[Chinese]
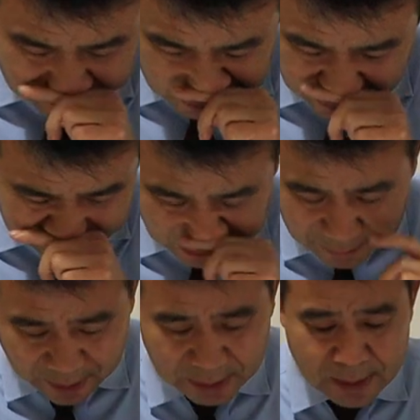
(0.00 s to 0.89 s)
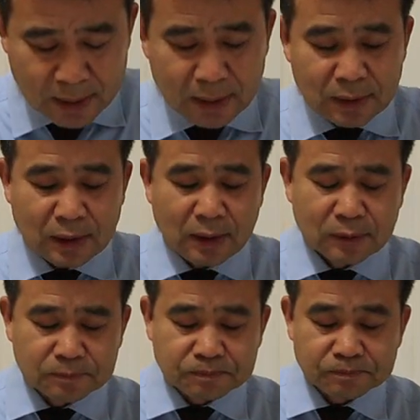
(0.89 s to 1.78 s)
不好意思啊各位。
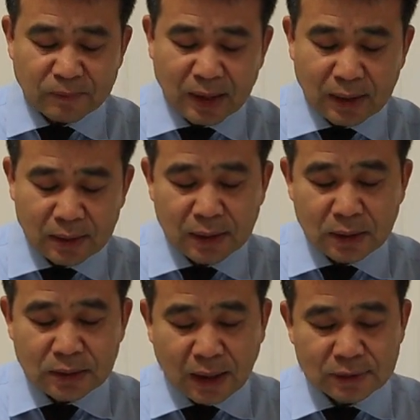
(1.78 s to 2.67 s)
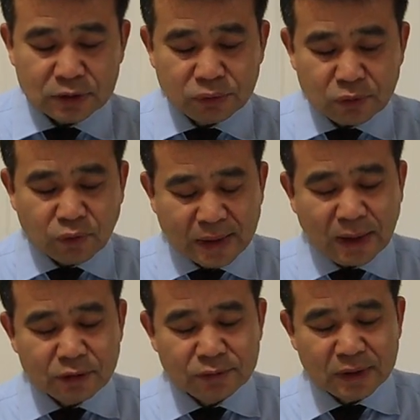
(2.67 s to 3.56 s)
嗯嗯，啊，说传
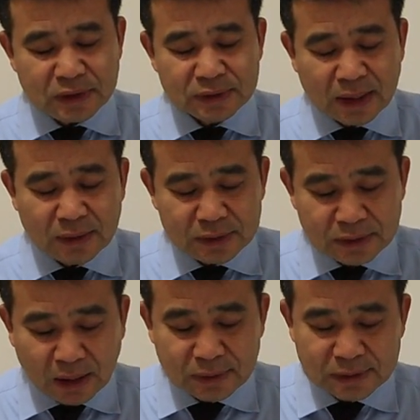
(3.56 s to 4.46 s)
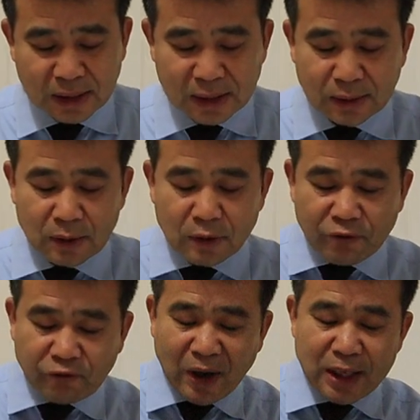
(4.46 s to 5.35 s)
道书的第三章一到二节啊，
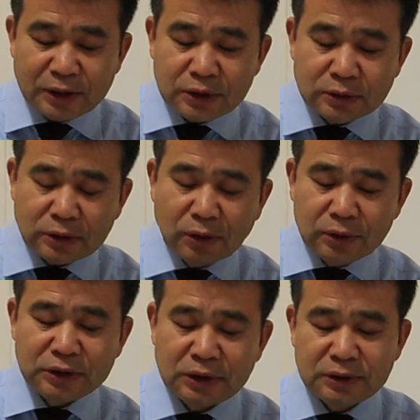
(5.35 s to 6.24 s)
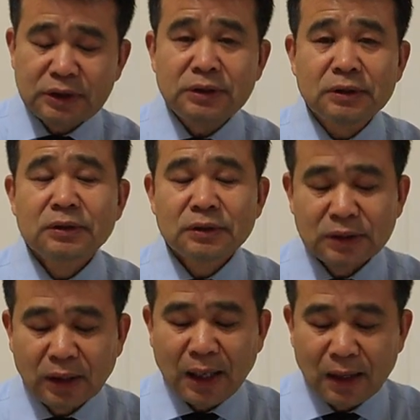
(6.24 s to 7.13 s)
凡事都有定期，
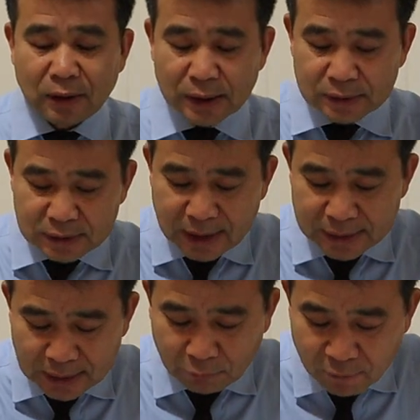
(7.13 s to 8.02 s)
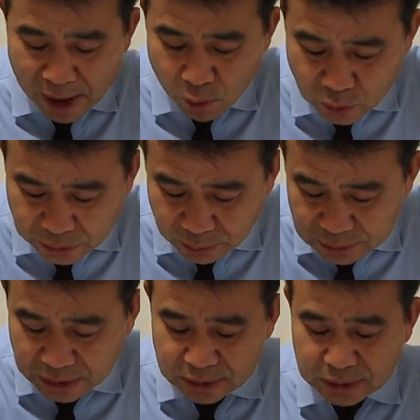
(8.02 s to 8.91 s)
记着了啊。OK，天下万物都
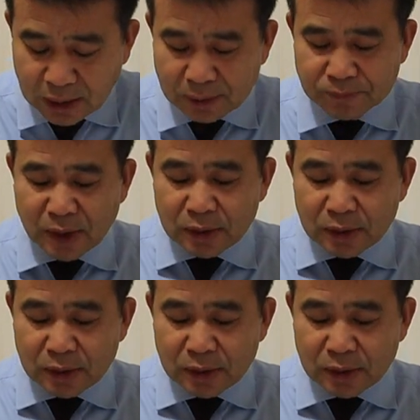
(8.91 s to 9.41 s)
有定时。